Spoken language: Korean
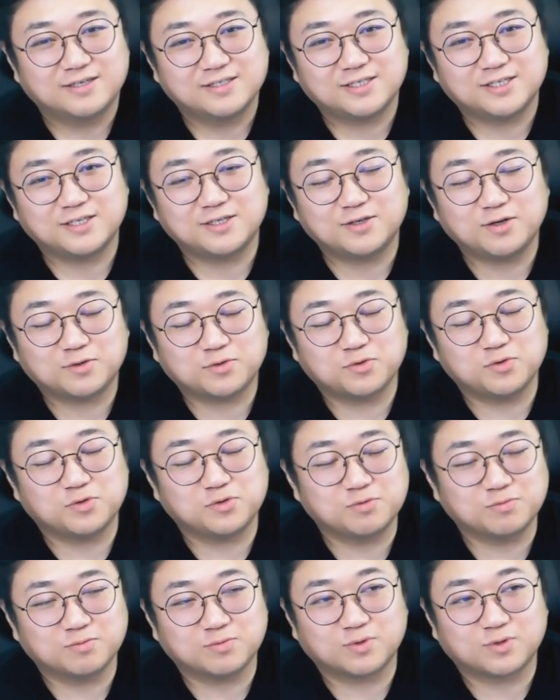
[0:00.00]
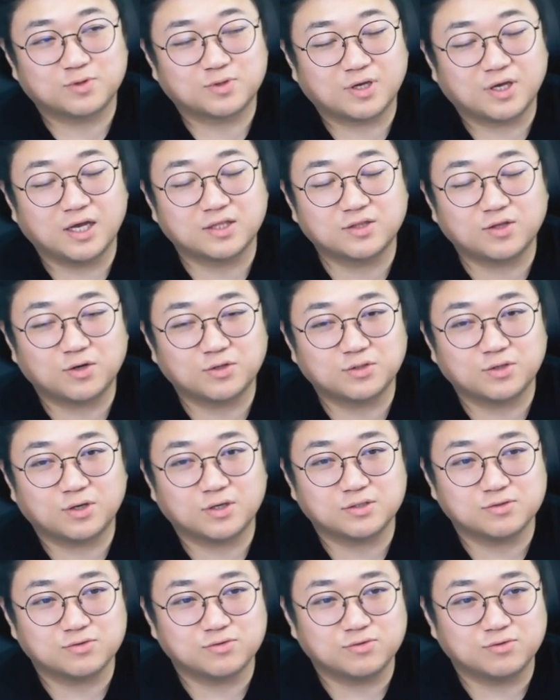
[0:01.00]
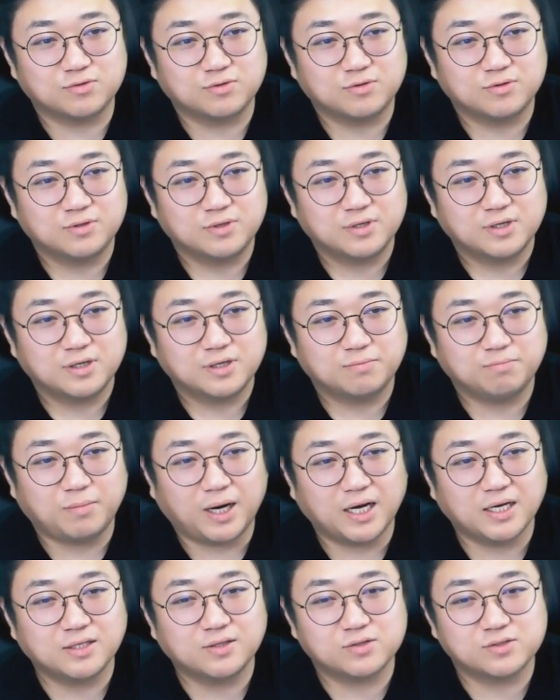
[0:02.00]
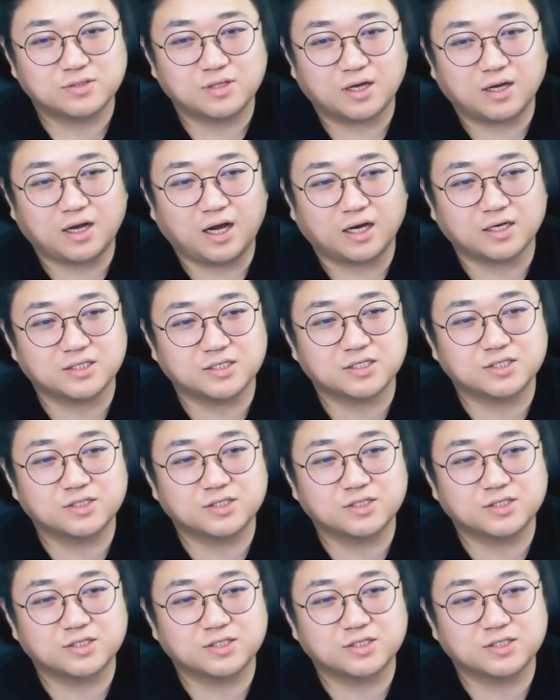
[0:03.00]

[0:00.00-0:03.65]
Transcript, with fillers: 시력도 요즘 개 떨어져가지고 마이너스 딱 가기